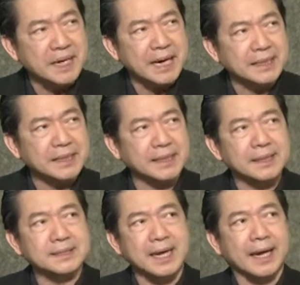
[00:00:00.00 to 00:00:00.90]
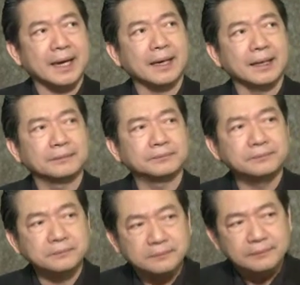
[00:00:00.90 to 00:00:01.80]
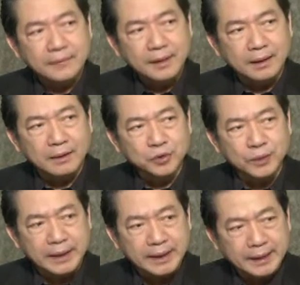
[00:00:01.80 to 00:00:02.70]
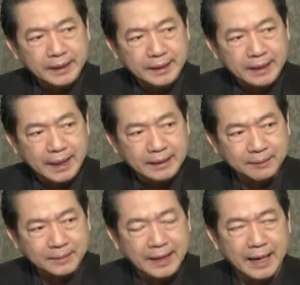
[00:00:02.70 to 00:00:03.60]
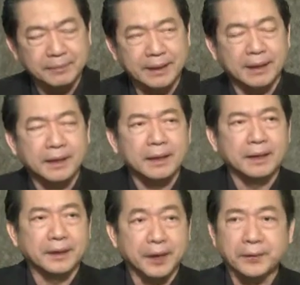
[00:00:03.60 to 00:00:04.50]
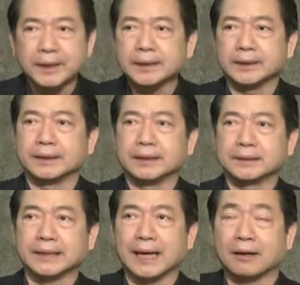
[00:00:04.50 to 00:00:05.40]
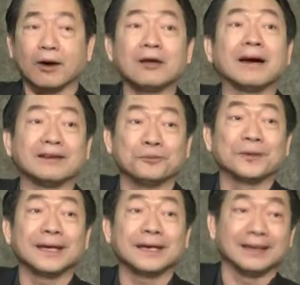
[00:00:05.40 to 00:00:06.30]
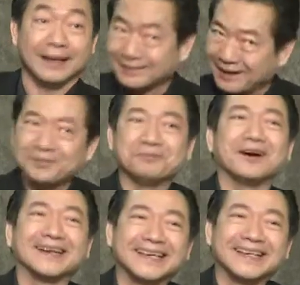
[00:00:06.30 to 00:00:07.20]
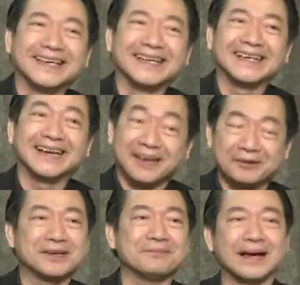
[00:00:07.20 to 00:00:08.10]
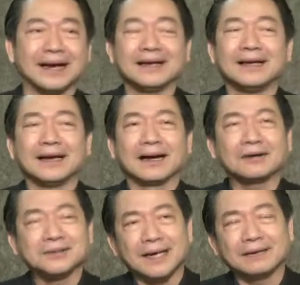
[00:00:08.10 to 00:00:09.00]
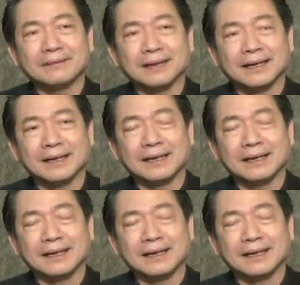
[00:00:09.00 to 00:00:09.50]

ประการเกียรติดีไซน์ให้ช่วยให้การทำรีแฮบเนี่ยเร็วขึ้นจากร้อยวันสมมตินะเหลือแค่สามสิบวันนะเร็วขึ้นมากเข้าใจว่า